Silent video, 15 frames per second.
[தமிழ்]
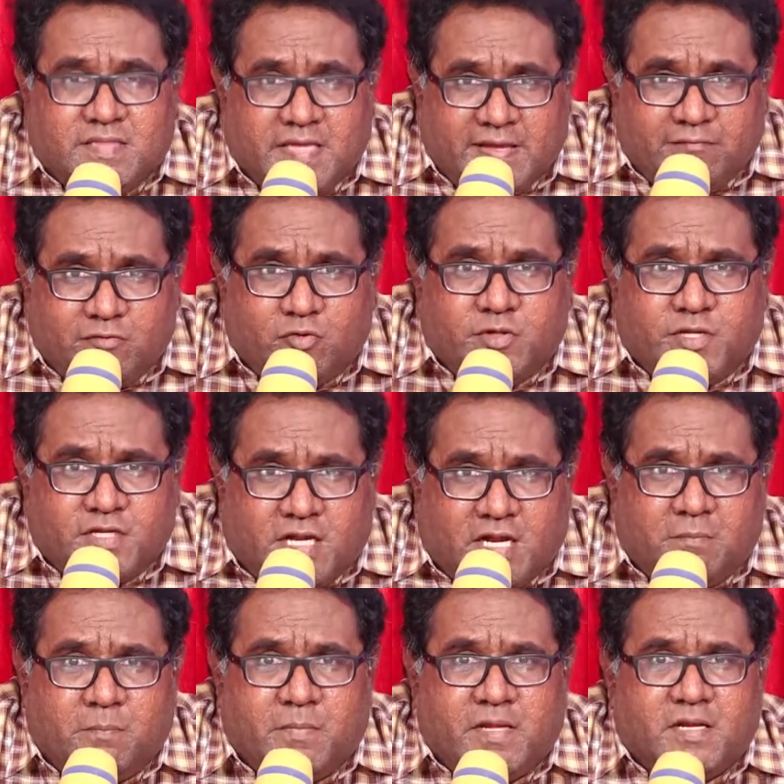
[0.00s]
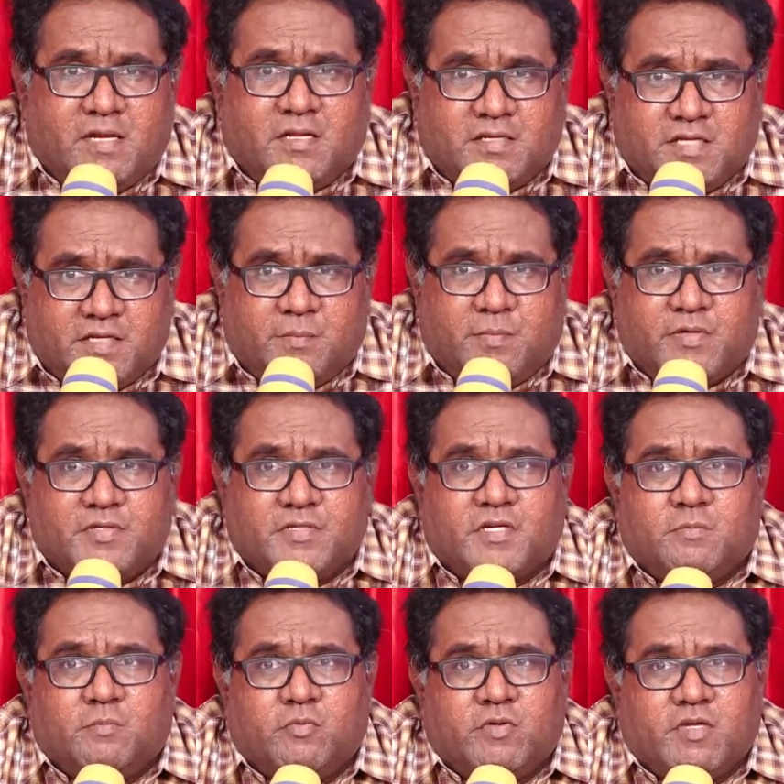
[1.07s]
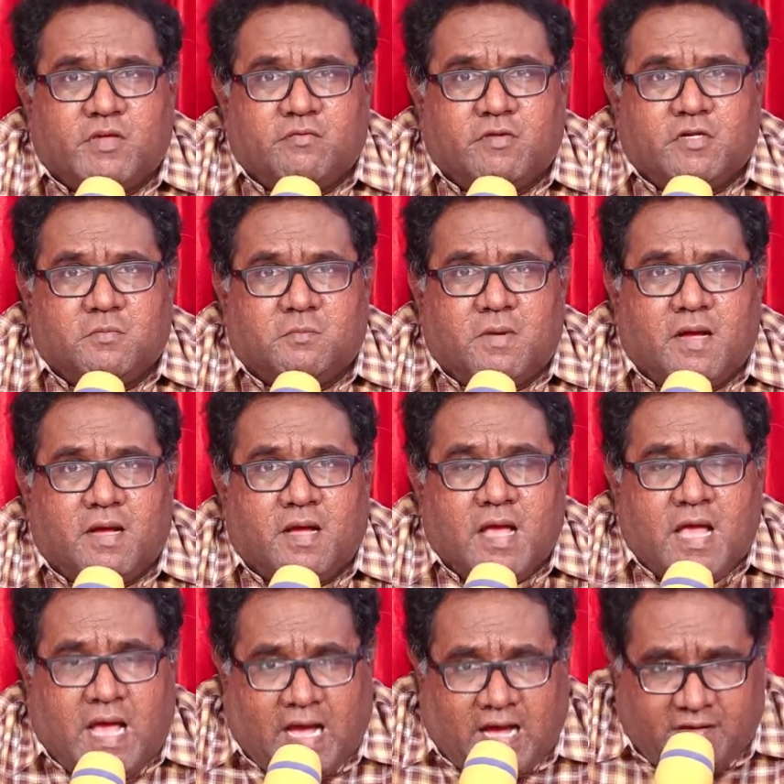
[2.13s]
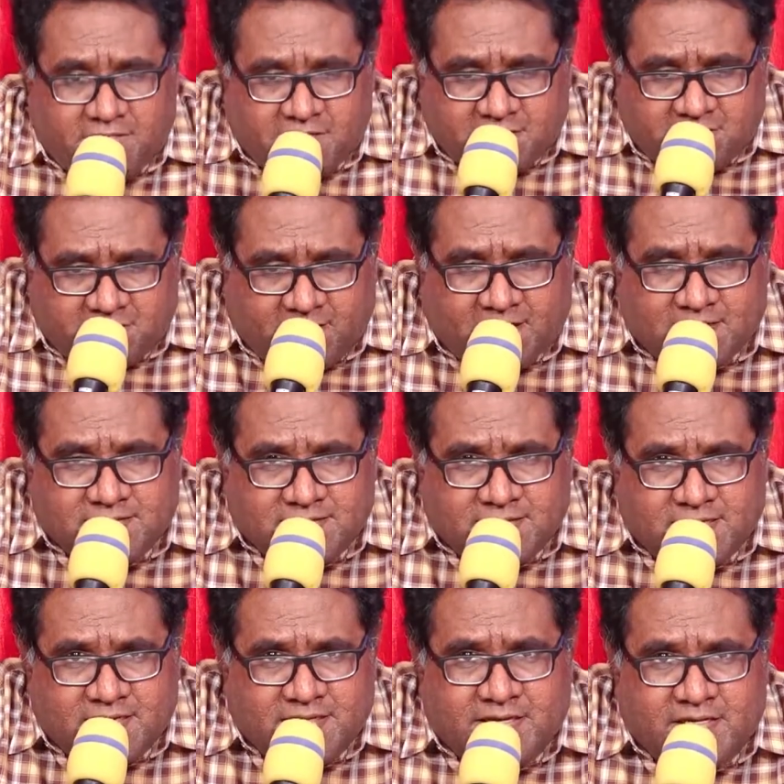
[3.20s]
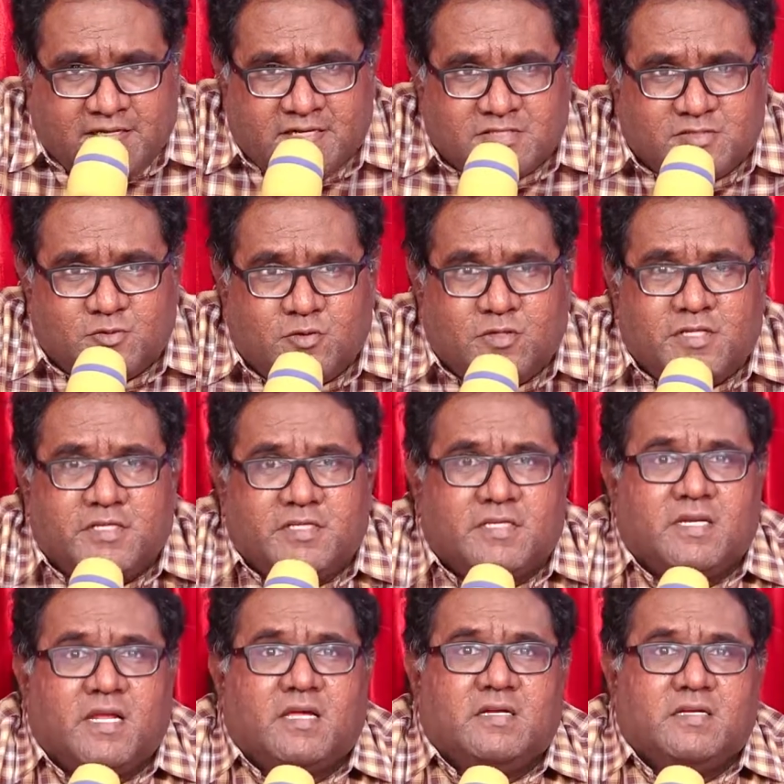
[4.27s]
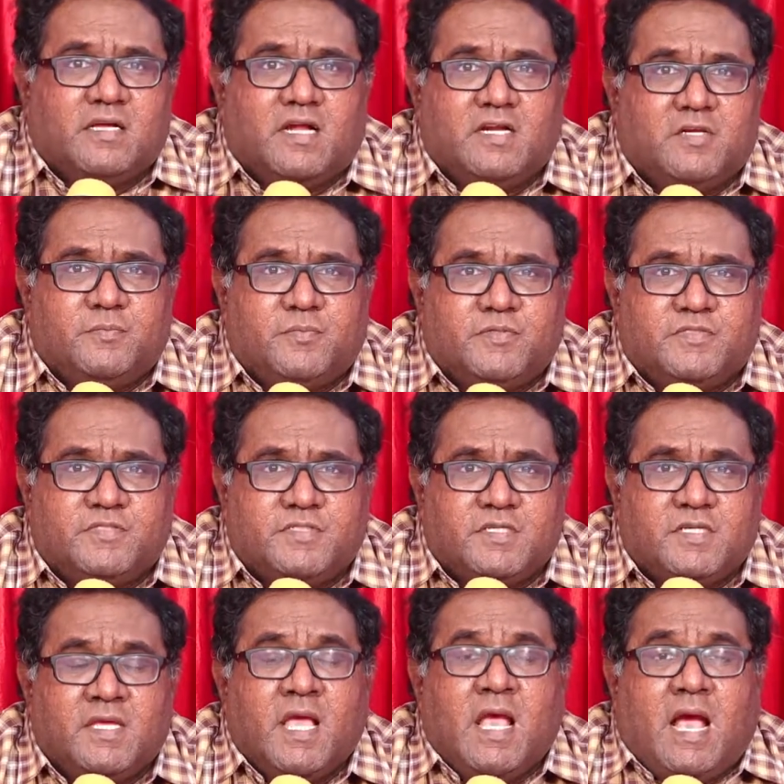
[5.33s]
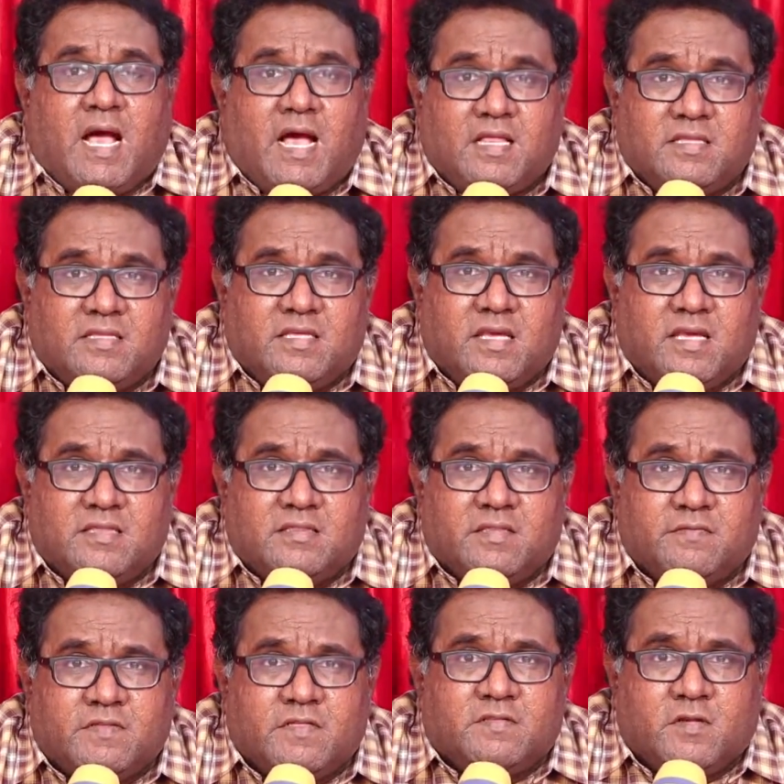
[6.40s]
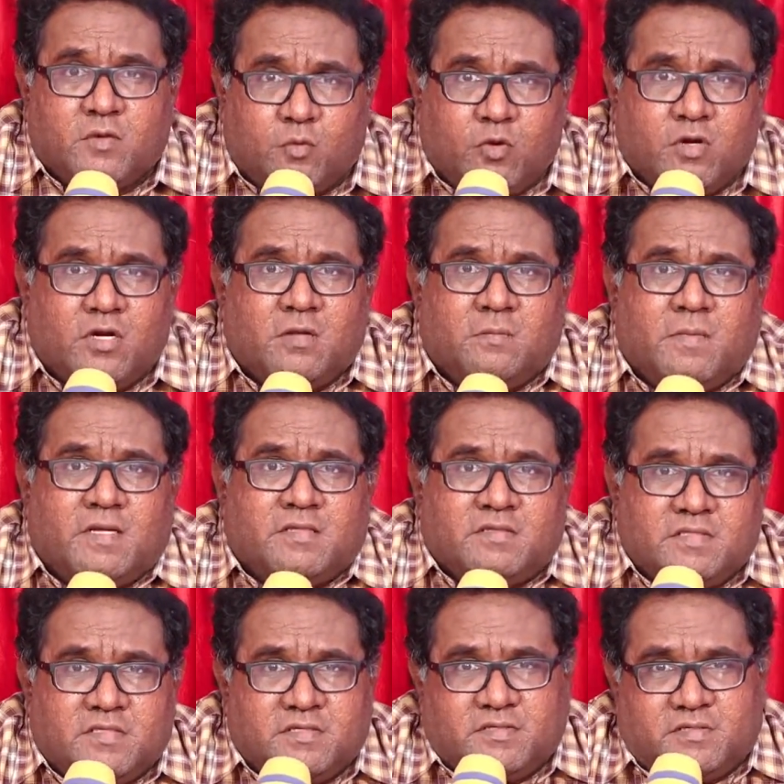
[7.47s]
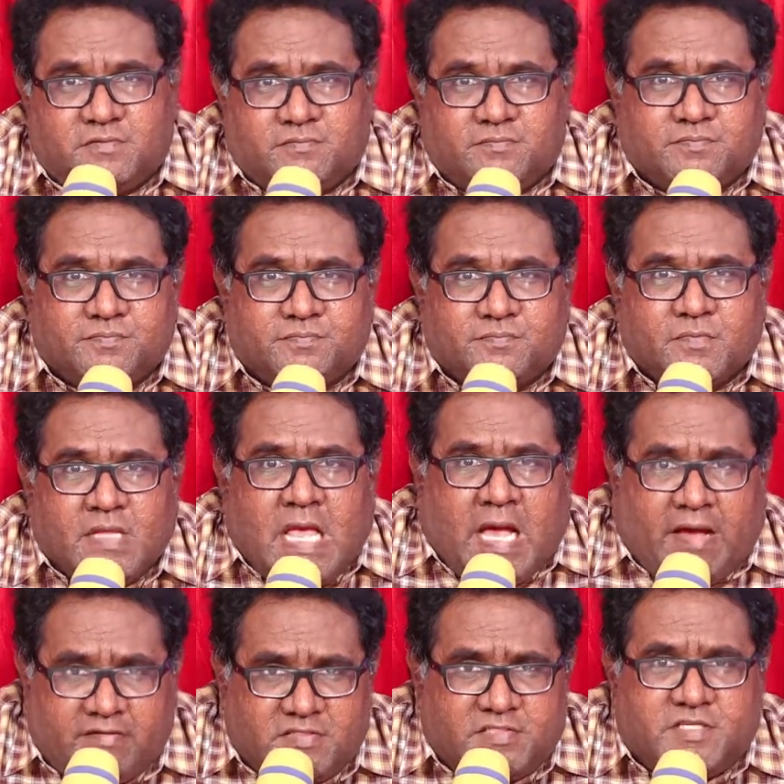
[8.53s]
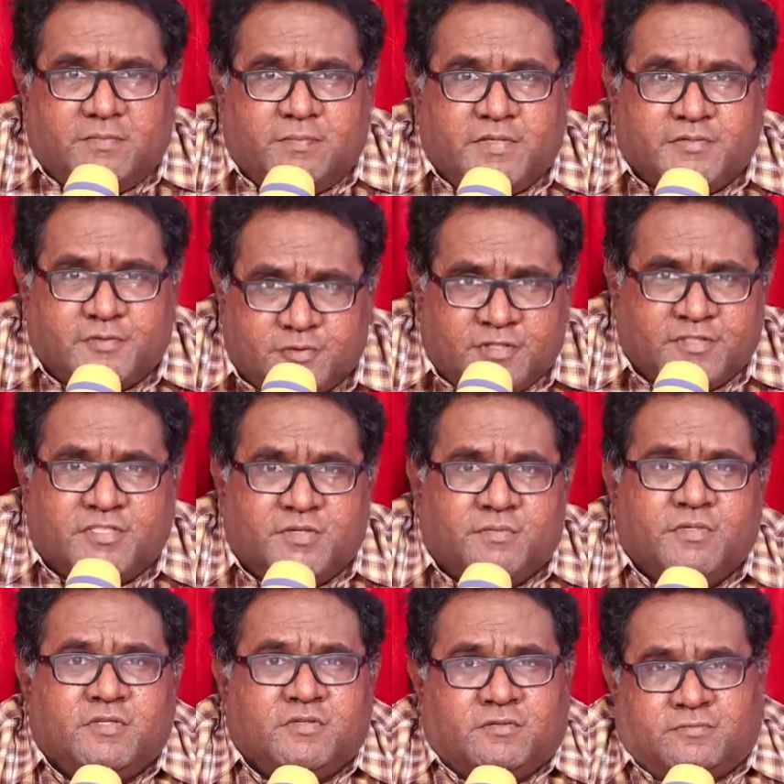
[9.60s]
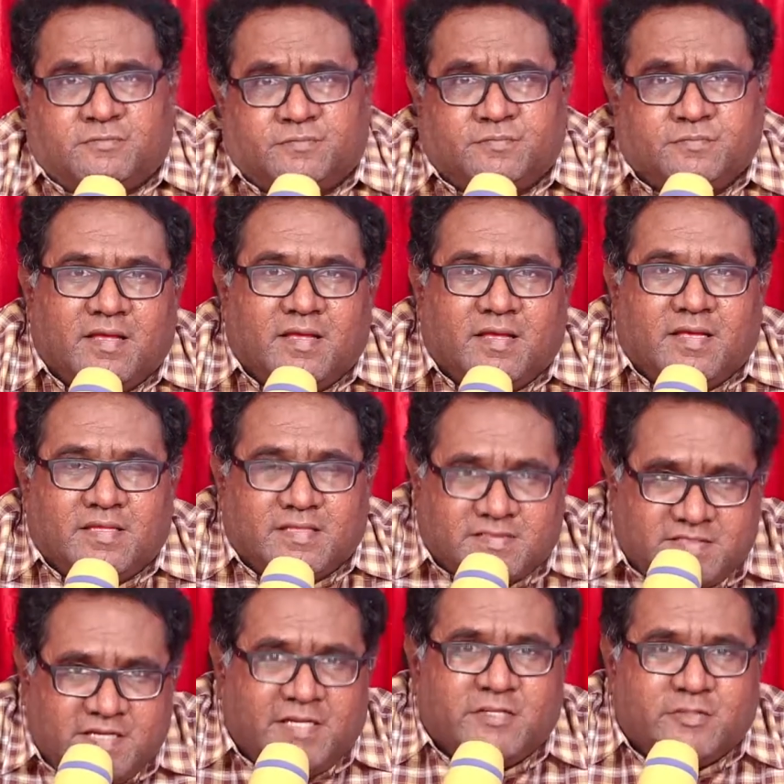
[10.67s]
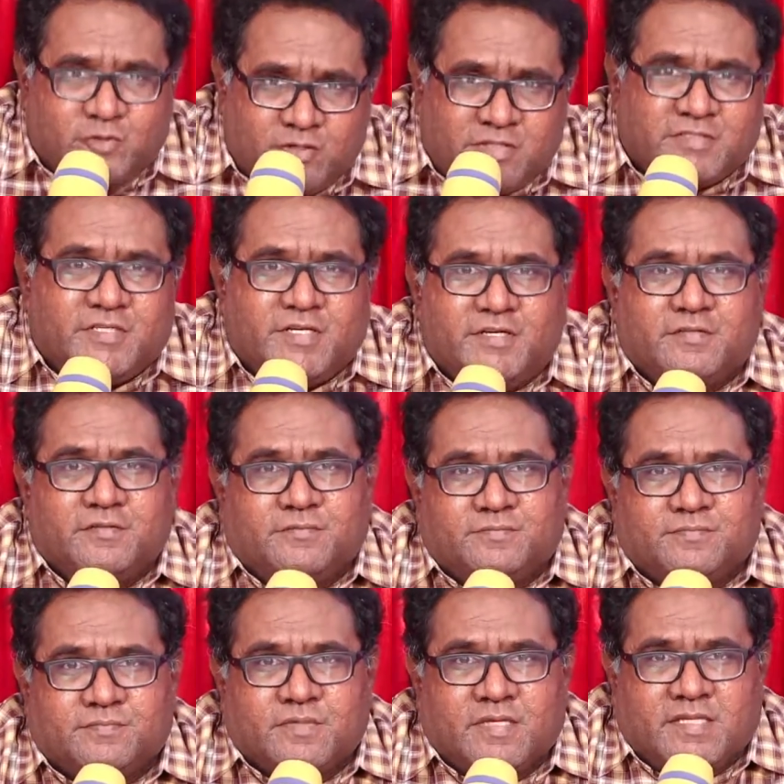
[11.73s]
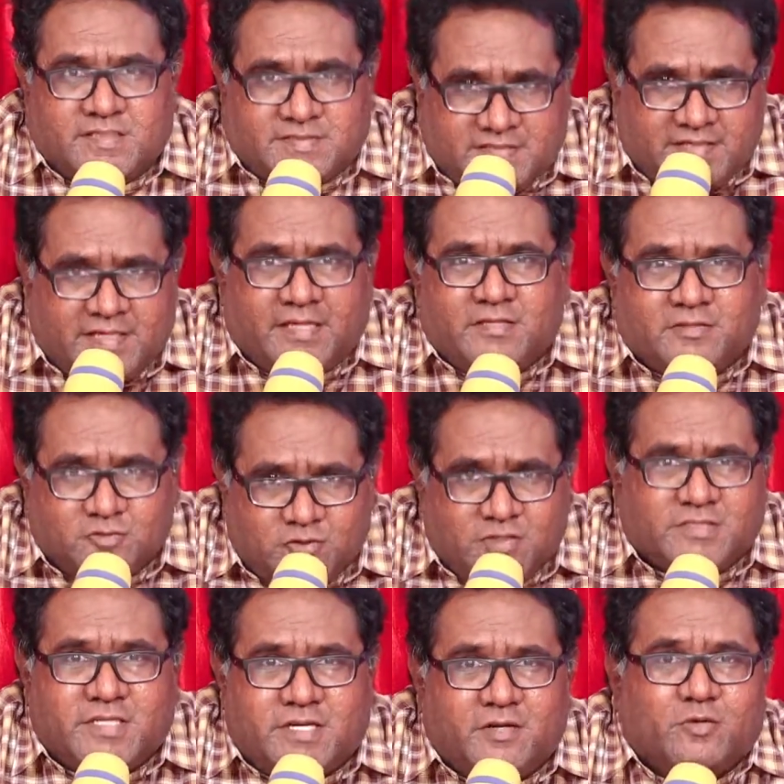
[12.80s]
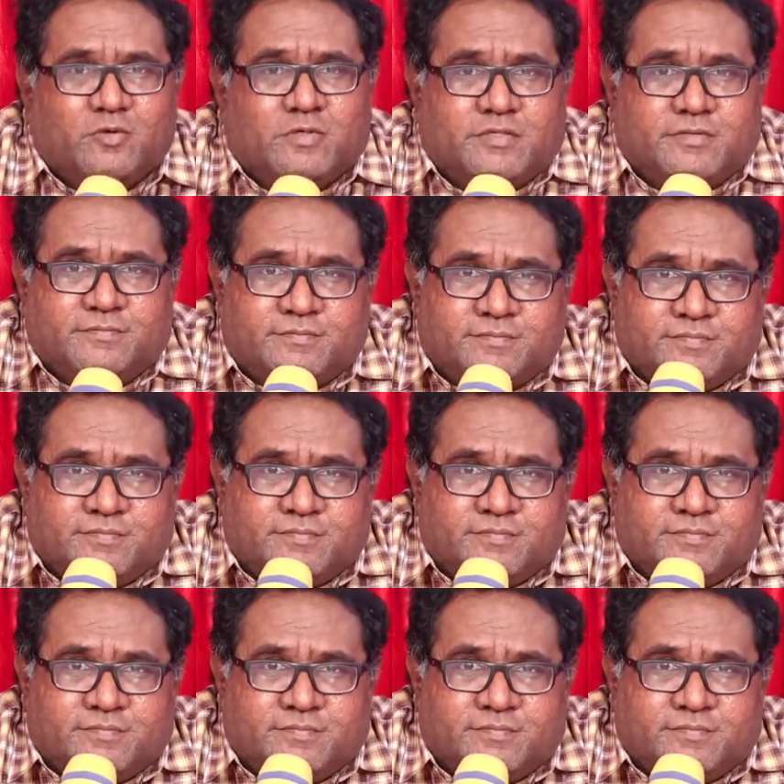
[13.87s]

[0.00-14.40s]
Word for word: தேவனுடைய நன்மைகளை நீங்கள் பெற்று அனுபவிக்க வேண்டுமா அவர் வார்த்தையில் என்ன சொல்லியிருக்கிறாருன்னு கண்டுபிடிச்சி அதுக்கு ஏற்ற விதத்தில் உங்களை மாற்றிக்கங்க அவர் ஜெபின்னு சொன்னால் ஜெபிக்கணும் இதை செய்யன்னு சொன்னால் செய்யணும் இதை செய்யாதன்னு சொன்னால் செய்யக்கூடாது